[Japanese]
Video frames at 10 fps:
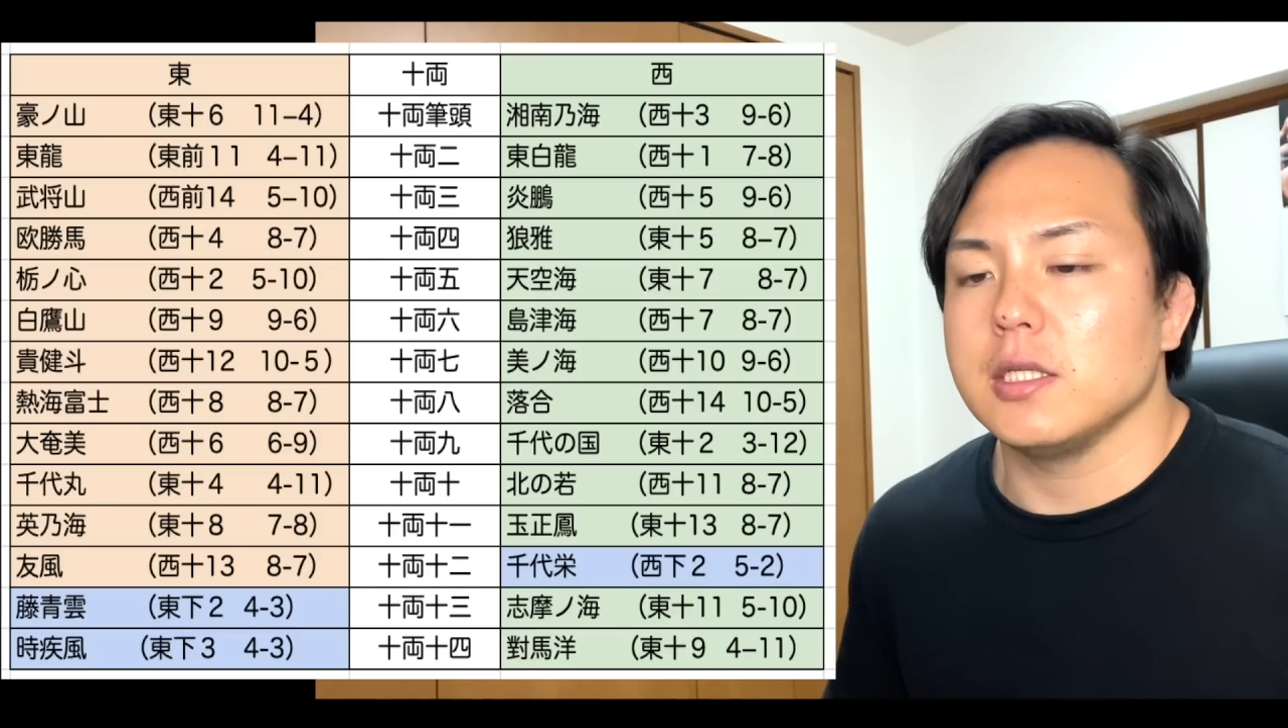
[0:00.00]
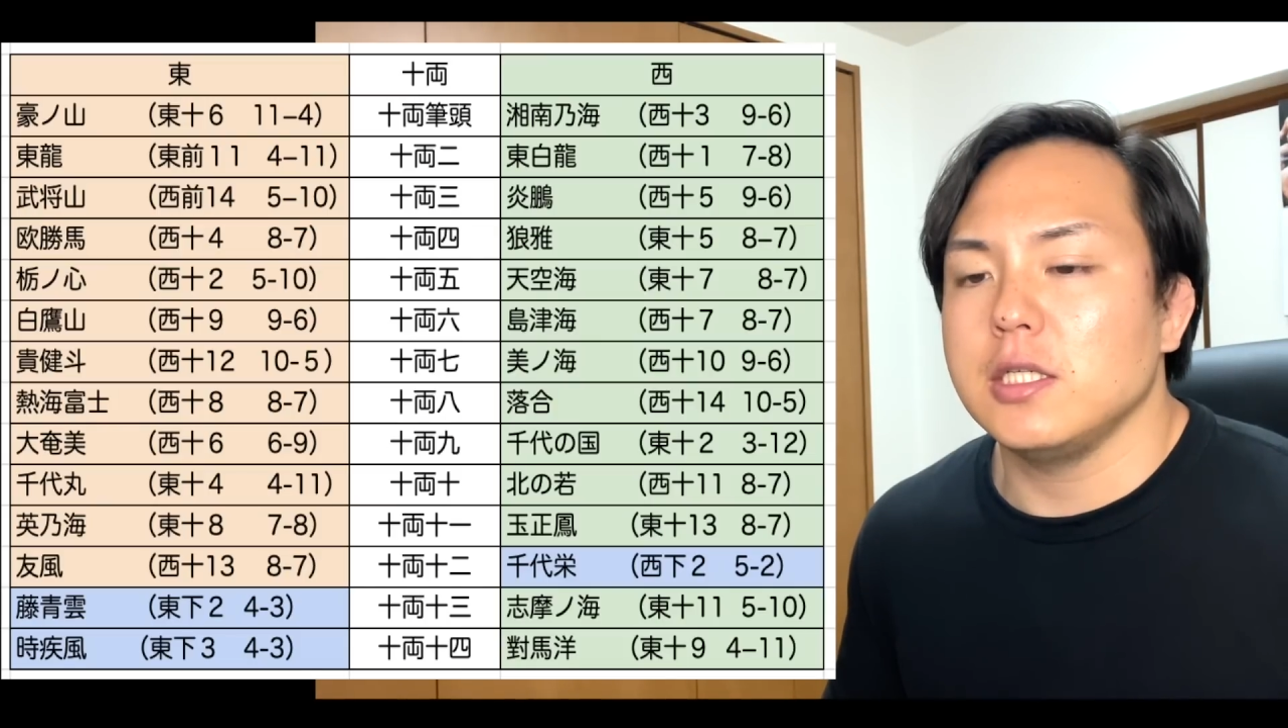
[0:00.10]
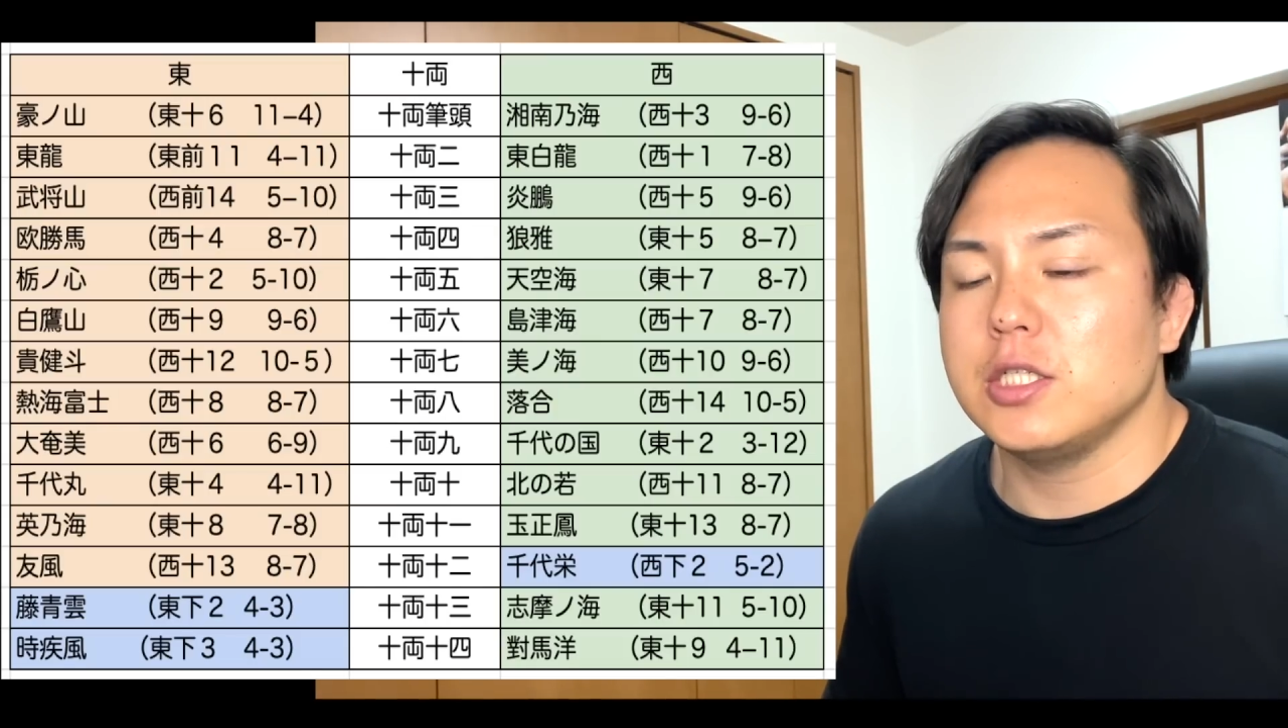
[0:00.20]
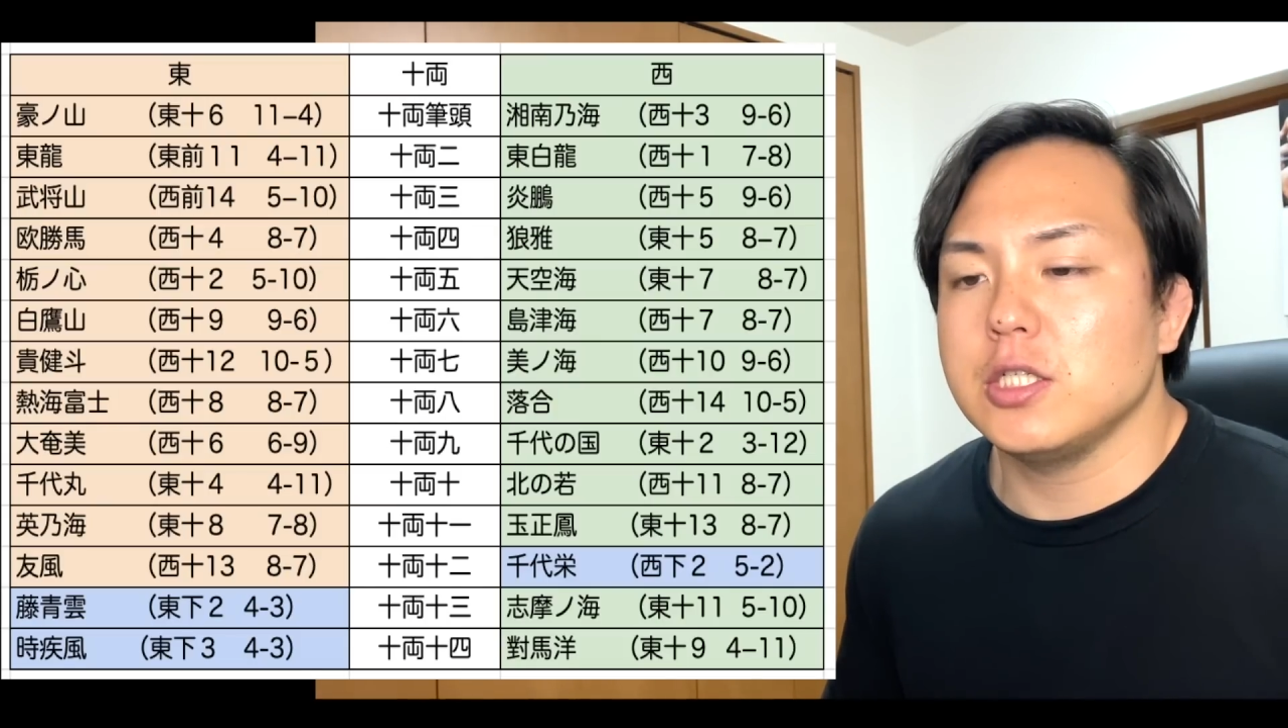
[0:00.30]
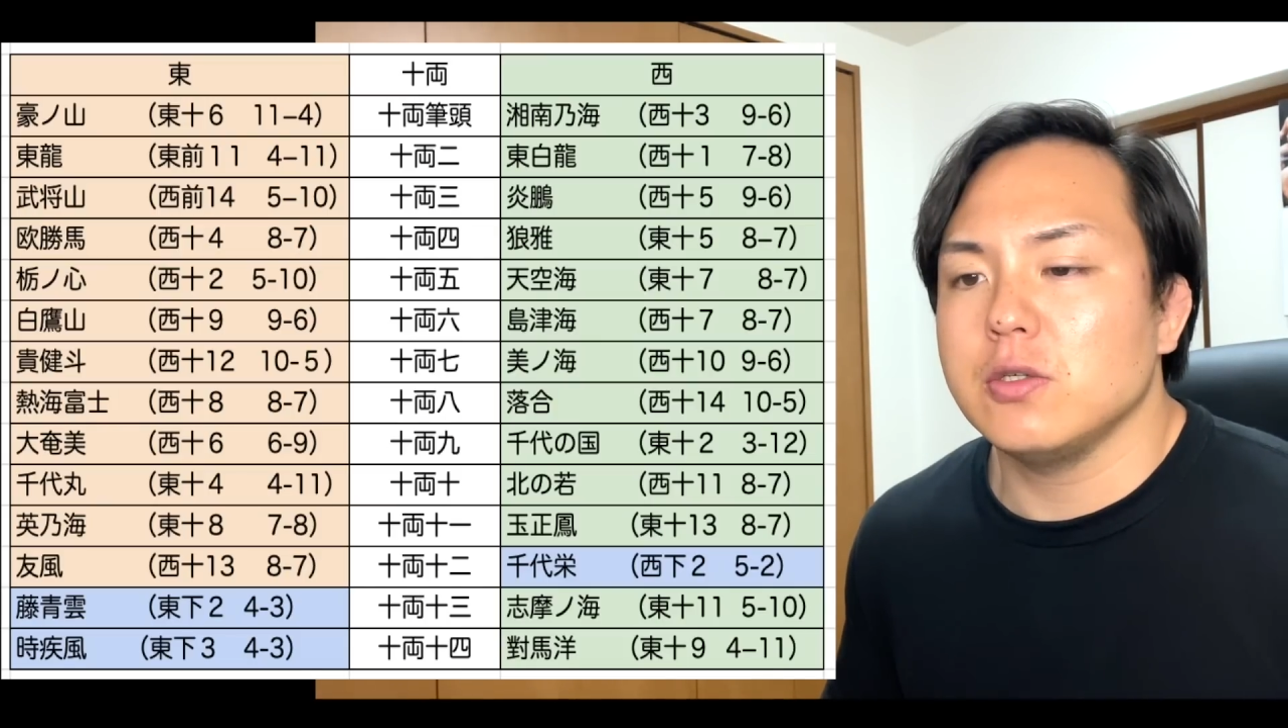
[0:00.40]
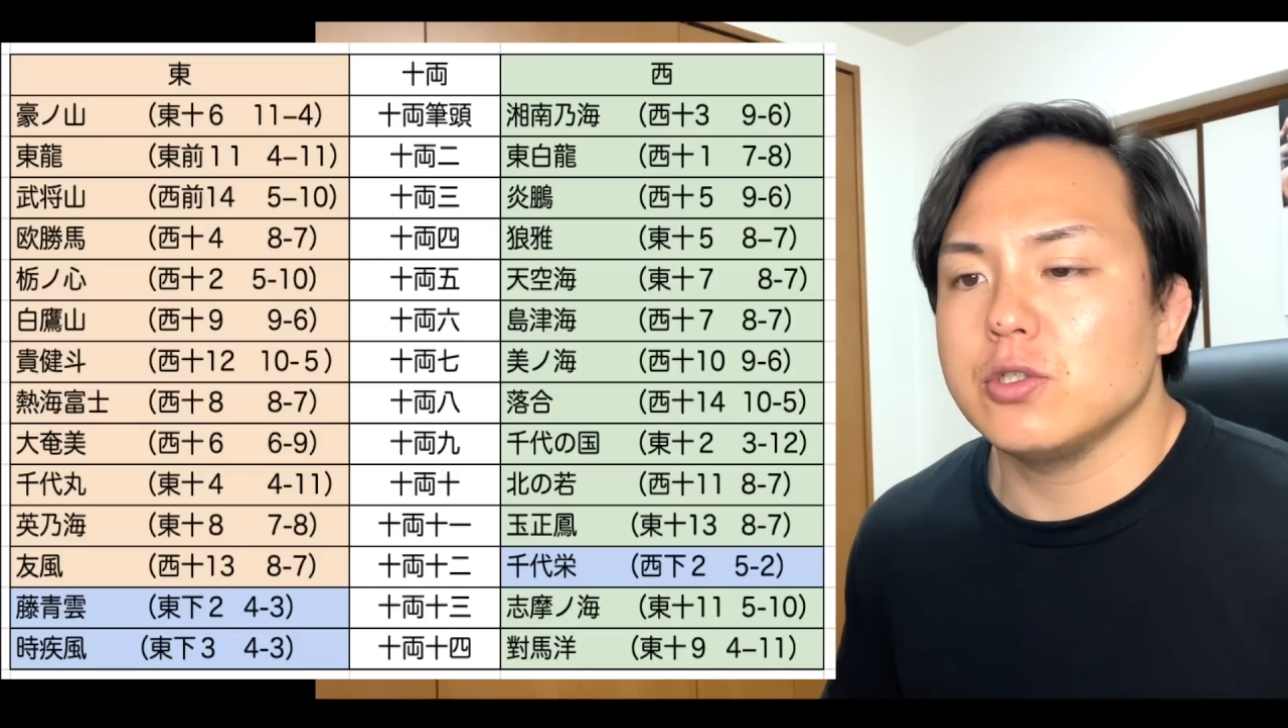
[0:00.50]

西の